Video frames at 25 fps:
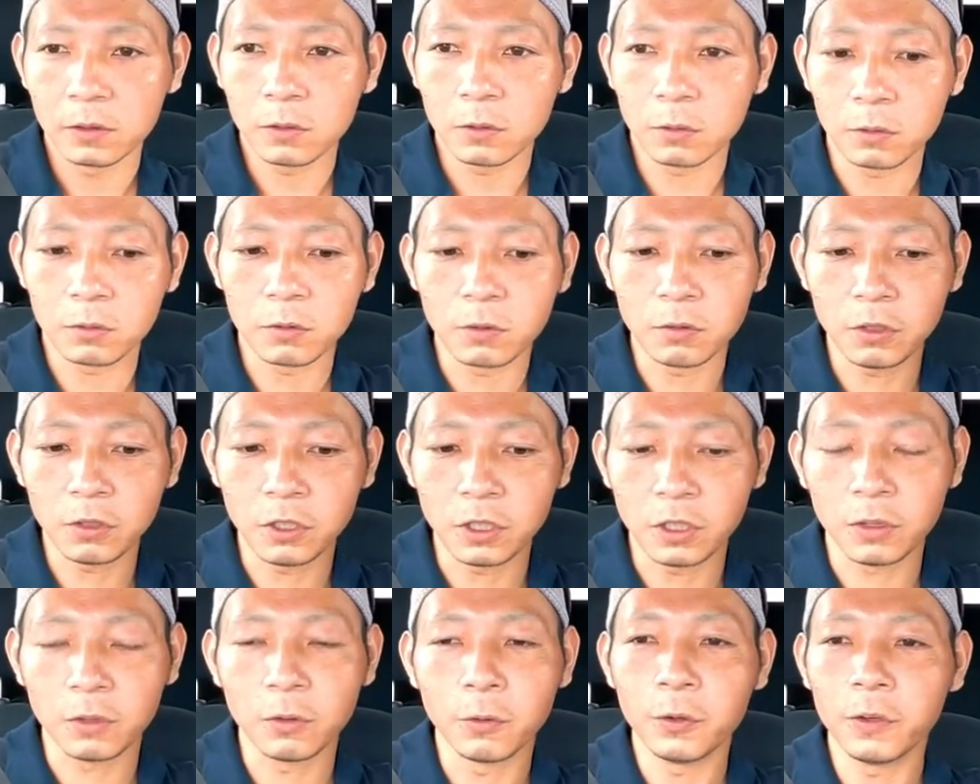特
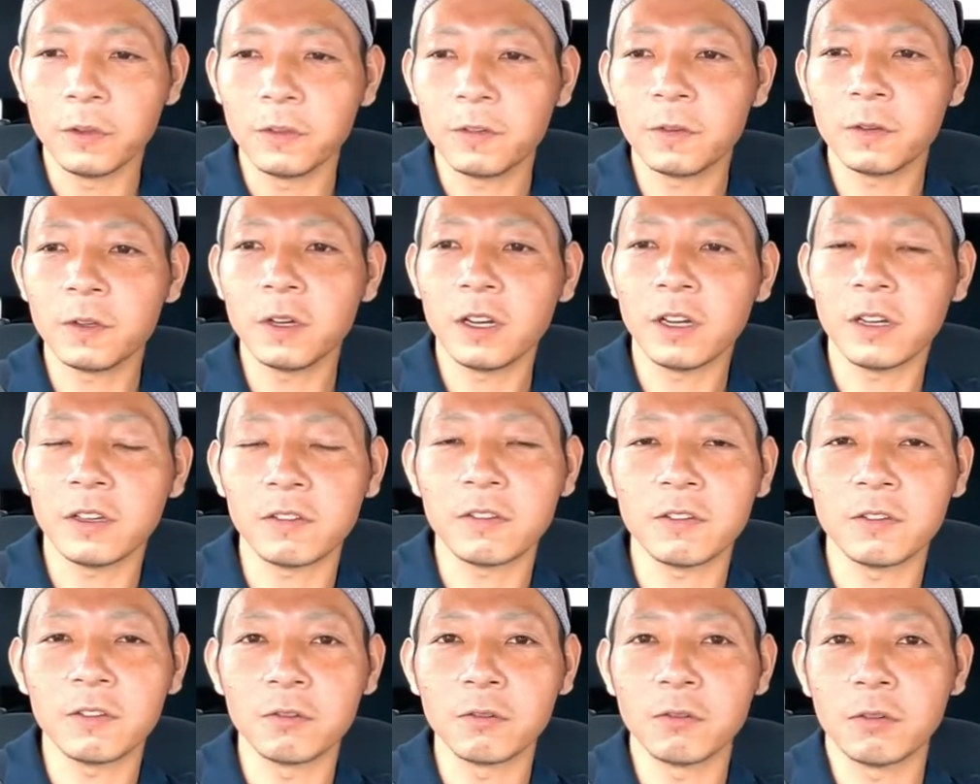にノイズが
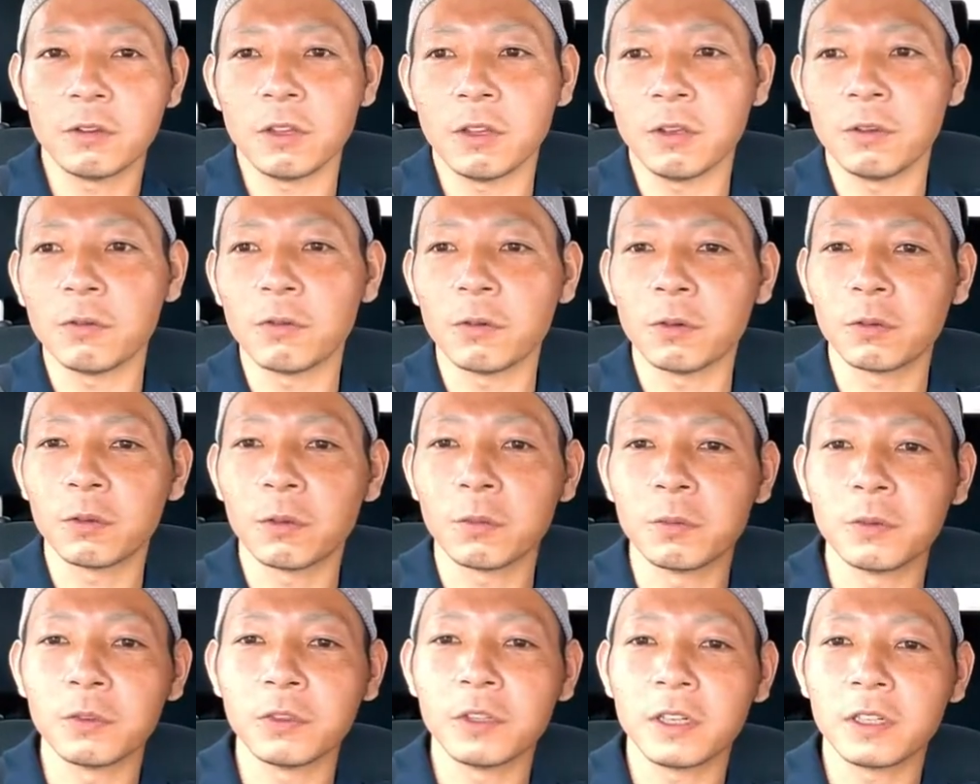走るっていうこ
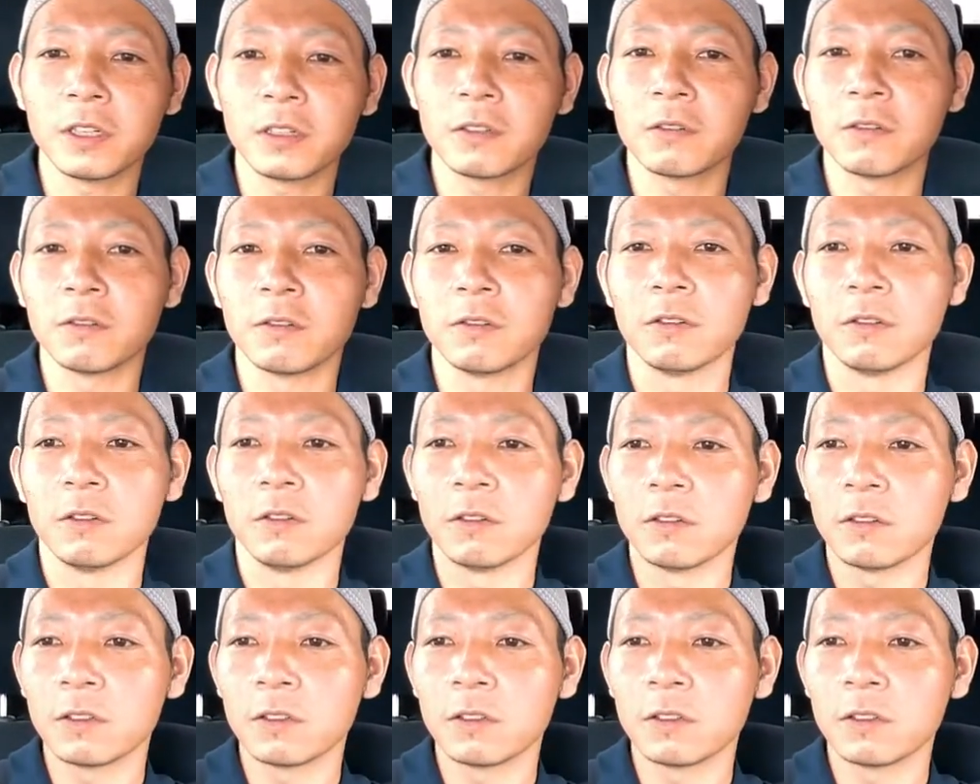ともなく、